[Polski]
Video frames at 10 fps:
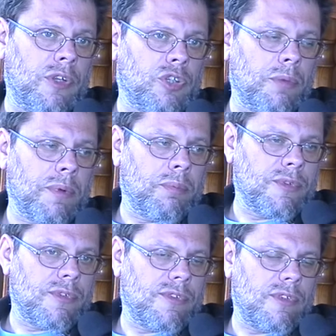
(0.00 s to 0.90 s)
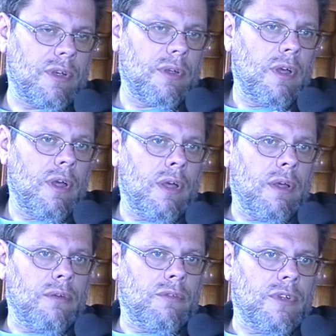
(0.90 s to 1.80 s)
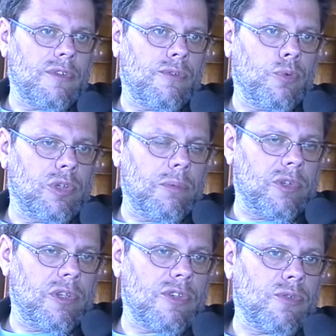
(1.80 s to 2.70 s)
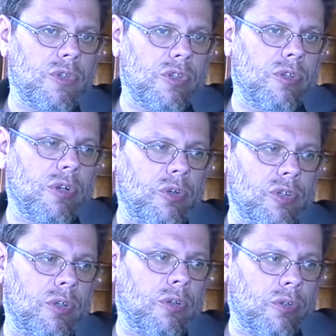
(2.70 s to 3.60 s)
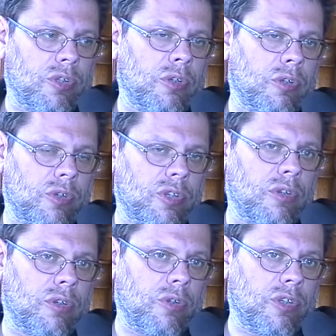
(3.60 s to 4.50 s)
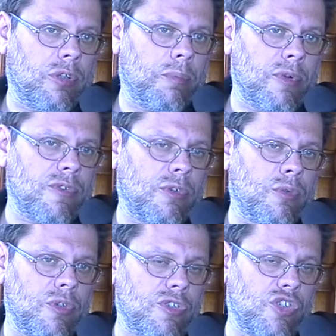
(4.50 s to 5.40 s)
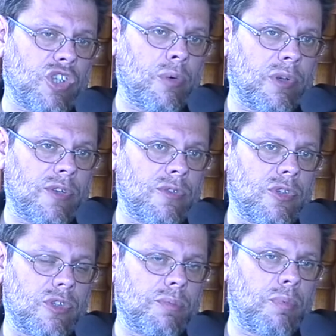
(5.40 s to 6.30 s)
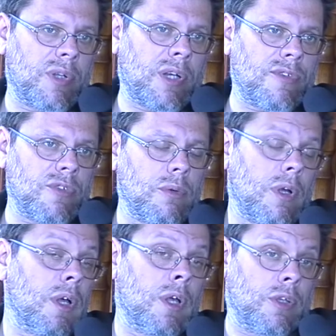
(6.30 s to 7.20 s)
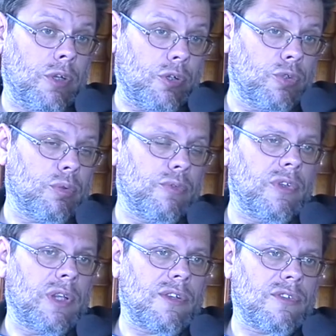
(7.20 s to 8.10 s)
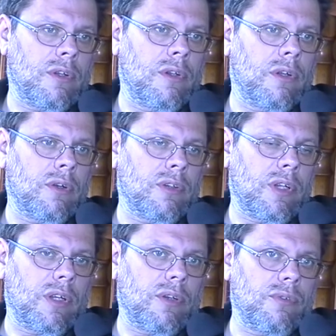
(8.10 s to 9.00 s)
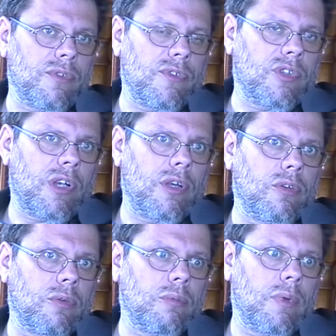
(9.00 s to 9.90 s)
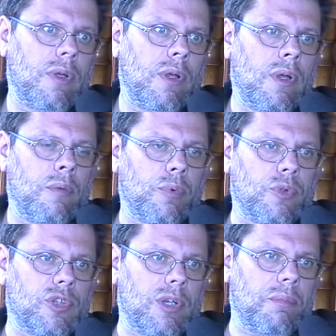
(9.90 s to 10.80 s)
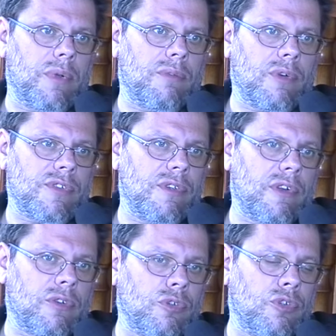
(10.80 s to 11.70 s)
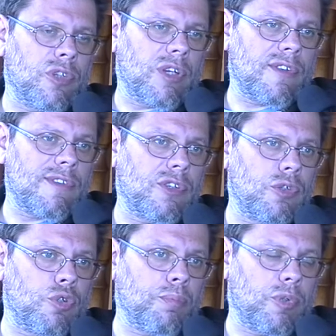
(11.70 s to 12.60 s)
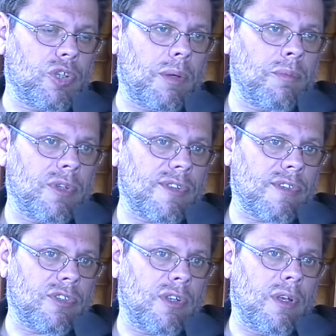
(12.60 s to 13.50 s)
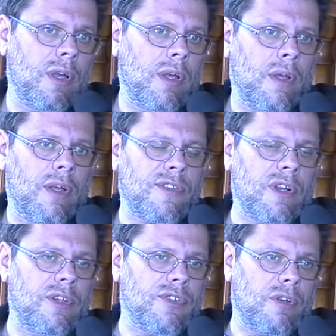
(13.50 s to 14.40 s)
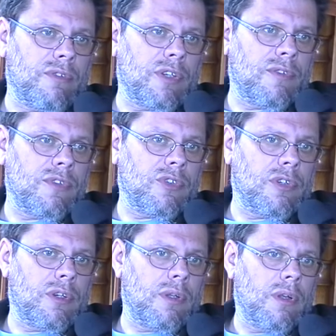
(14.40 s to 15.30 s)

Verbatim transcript: trzy propozycje więc w dużej mierze rysuje się do kosza, do kosza, do kosza, do kosza. Dopiero co któryś strzał okazuje się publikacją. Nie chodzi tu o finanse, tylko taką zwyczajną potrzebę własnej wartości. czek, chce się czuć potrzebny, chce się zrealizować, więc jeżeli